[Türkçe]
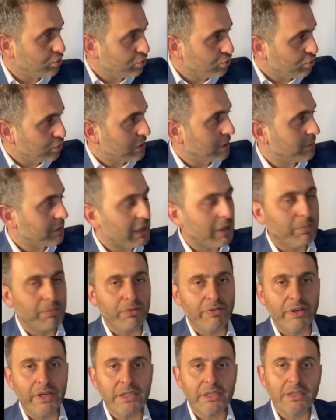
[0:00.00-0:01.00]
şurada bir kapı
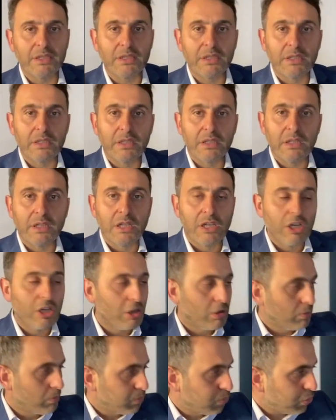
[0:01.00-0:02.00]
var.
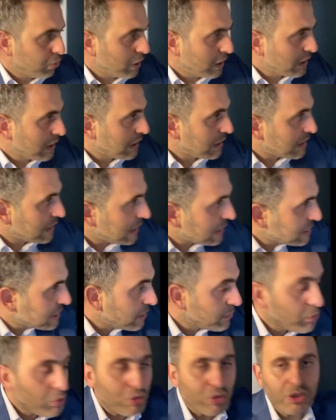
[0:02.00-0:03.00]
Buradan
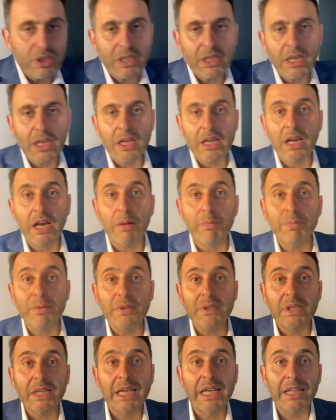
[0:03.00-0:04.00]
geçemiyorsun ki
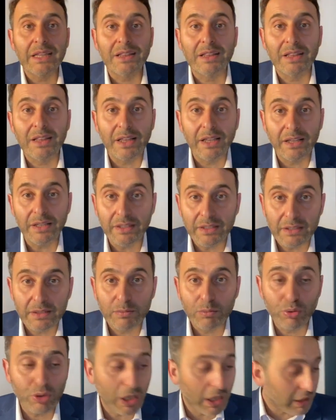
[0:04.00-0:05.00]
kapı kilitli.
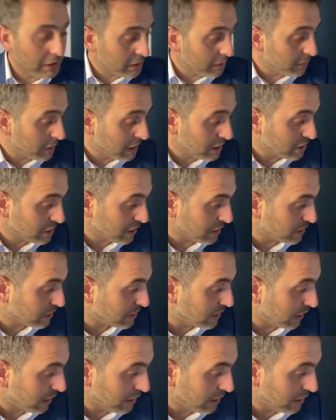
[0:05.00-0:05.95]
Bunu anlamaya çalış ya.